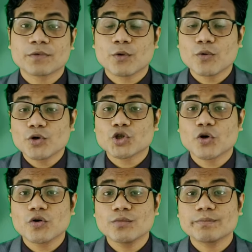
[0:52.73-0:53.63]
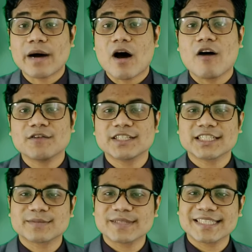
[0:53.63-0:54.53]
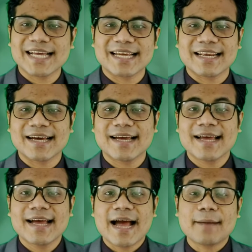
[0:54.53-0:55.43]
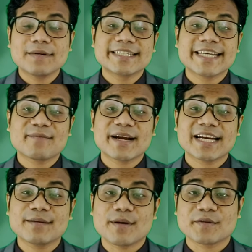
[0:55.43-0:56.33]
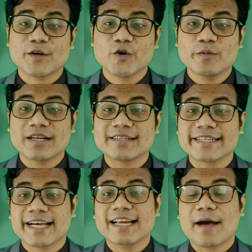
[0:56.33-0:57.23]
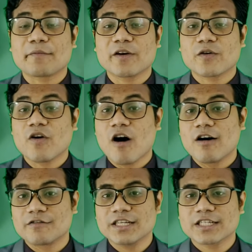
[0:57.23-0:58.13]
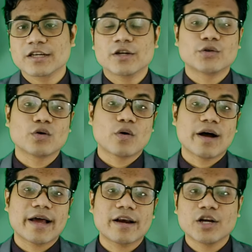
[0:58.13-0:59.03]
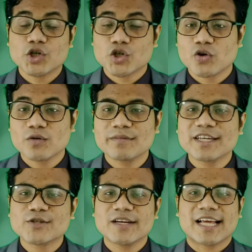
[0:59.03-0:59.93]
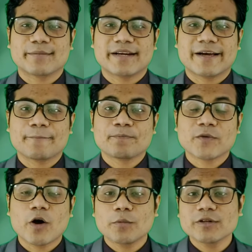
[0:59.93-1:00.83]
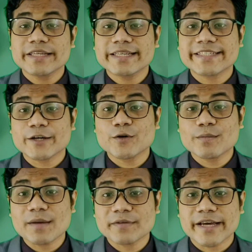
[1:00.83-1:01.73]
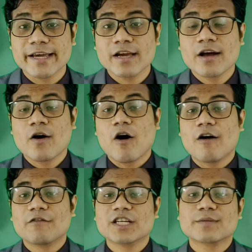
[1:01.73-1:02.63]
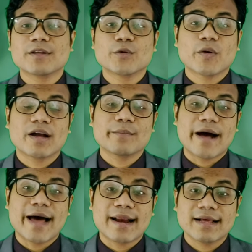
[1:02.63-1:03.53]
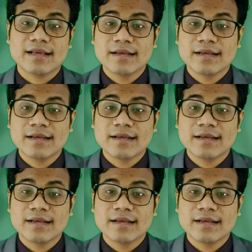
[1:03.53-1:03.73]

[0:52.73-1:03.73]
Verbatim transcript: কোনো শোরুম বা অফিস স্পেস লাগে না আপনি শেয়ার মার্কেটে ব্যবসা করবেন যেখানে আপনার কোনো অফিস দোকান শোরুম কিছুই লাগবে না অপরদিকে যে কোনো ব্যবসায় অফিস বা দোকান ভাড়া